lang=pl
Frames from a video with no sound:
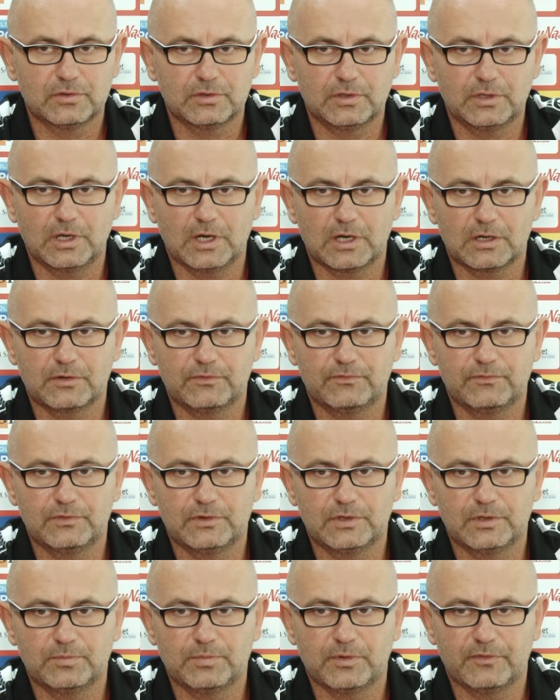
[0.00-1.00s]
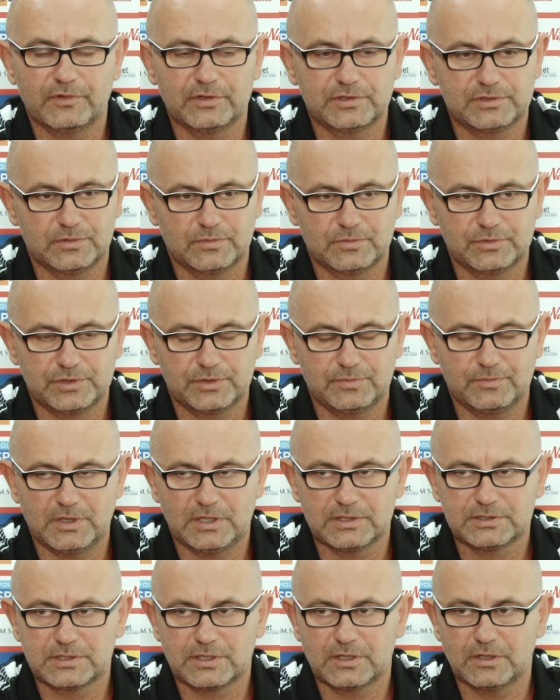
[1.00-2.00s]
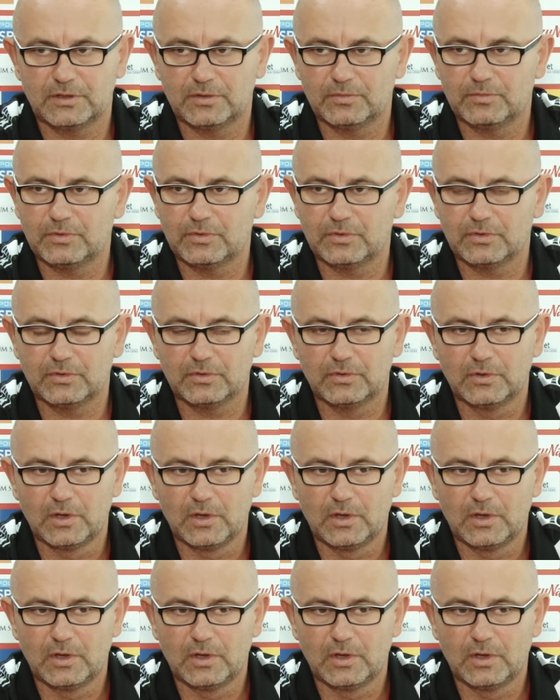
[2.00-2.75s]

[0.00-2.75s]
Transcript: jak wytypować tą osiemnastkę, no bo